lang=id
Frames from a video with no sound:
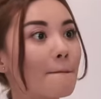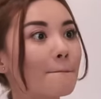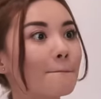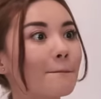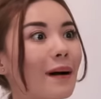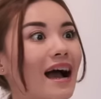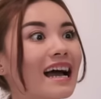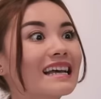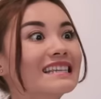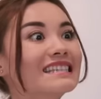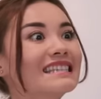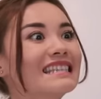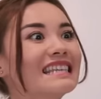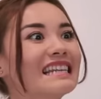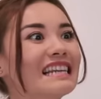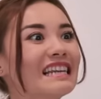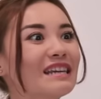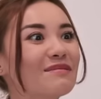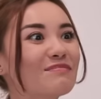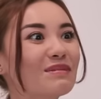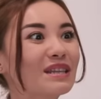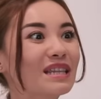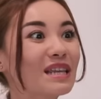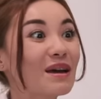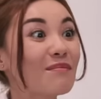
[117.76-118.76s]
Pasti
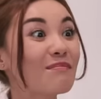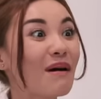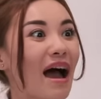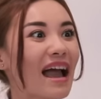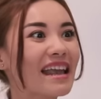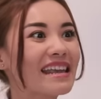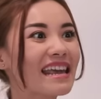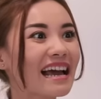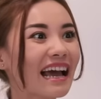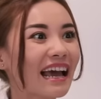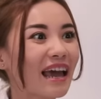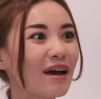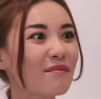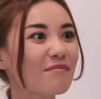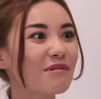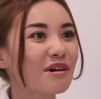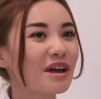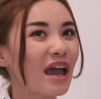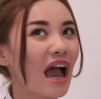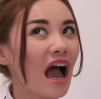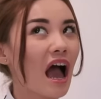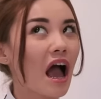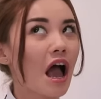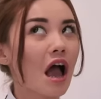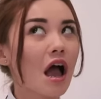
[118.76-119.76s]
limitnya banyak ya, Bu
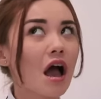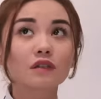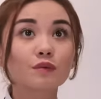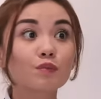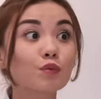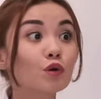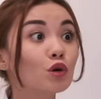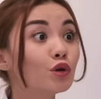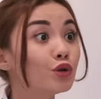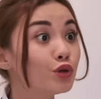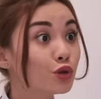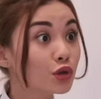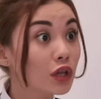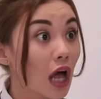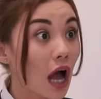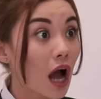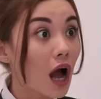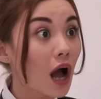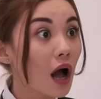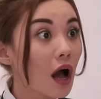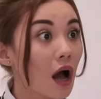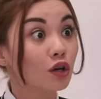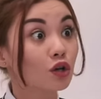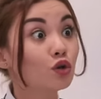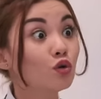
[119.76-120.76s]
ya? 10 juta,
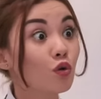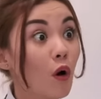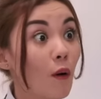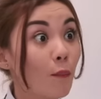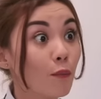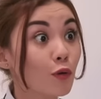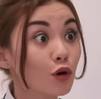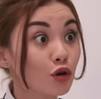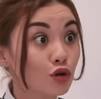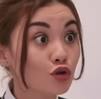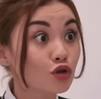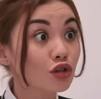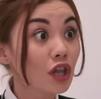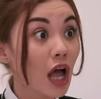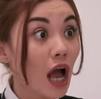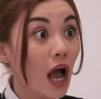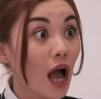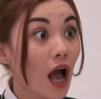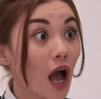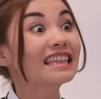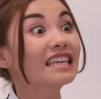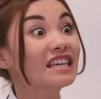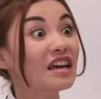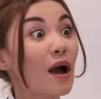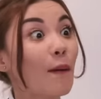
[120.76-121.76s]
20 juta,
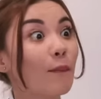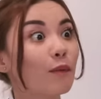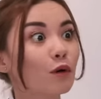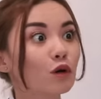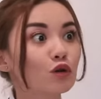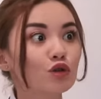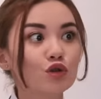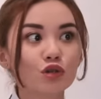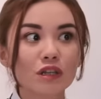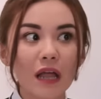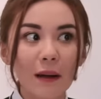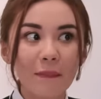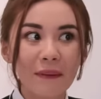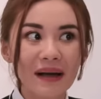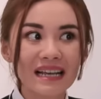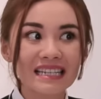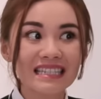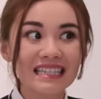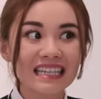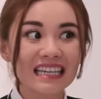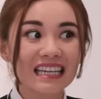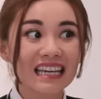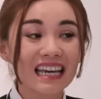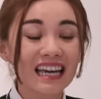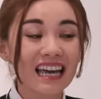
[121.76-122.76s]
30 juta
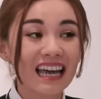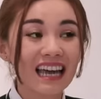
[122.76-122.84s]
pasti.